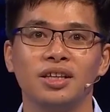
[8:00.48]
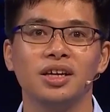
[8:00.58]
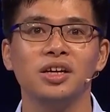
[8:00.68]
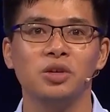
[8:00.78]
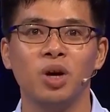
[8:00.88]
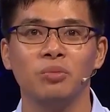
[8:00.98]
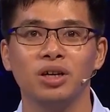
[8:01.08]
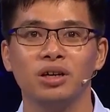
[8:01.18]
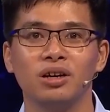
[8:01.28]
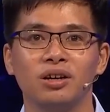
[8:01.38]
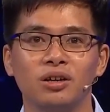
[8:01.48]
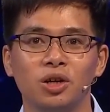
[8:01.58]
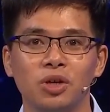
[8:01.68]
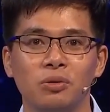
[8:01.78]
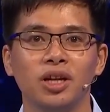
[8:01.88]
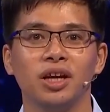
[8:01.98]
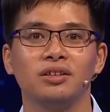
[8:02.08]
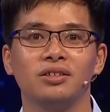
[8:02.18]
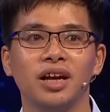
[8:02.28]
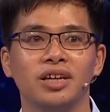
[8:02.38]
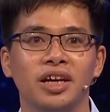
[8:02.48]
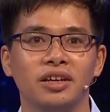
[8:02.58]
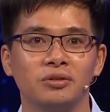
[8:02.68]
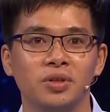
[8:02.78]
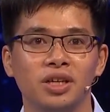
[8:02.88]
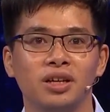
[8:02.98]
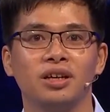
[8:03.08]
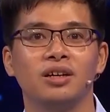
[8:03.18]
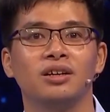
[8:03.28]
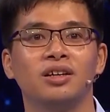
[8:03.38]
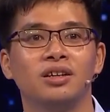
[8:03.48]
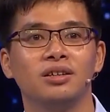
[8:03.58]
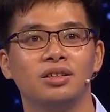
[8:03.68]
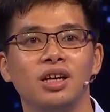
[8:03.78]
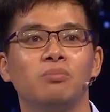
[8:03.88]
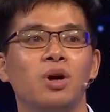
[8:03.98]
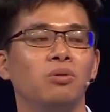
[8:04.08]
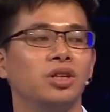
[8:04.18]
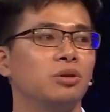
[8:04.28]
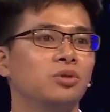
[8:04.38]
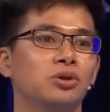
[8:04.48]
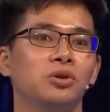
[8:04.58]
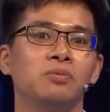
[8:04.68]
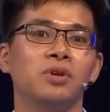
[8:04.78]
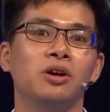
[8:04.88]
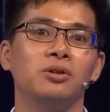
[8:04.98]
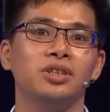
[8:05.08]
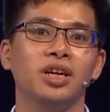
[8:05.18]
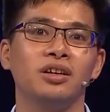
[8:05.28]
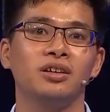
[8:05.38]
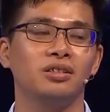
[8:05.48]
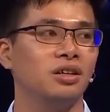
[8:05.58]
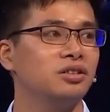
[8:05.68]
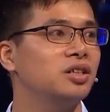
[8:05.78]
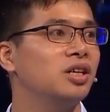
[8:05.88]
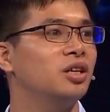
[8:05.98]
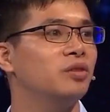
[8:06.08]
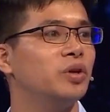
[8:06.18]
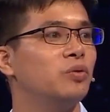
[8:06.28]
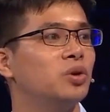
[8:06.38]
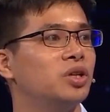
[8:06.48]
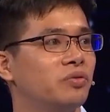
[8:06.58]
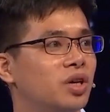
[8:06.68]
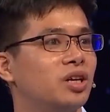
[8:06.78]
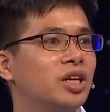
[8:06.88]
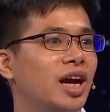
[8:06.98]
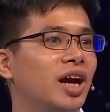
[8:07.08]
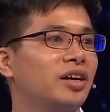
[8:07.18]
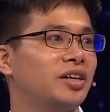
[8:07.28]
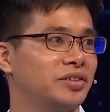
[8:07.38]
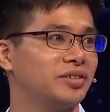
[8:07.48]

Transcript: khá là tiếc khi mà mình không thể hoàn thành thử thách này. Tuy nhiên là rất là mong là trong những số tiếp theo thì sẽ được chứng kiến những vị Vua Tiếng Việt lên ngai.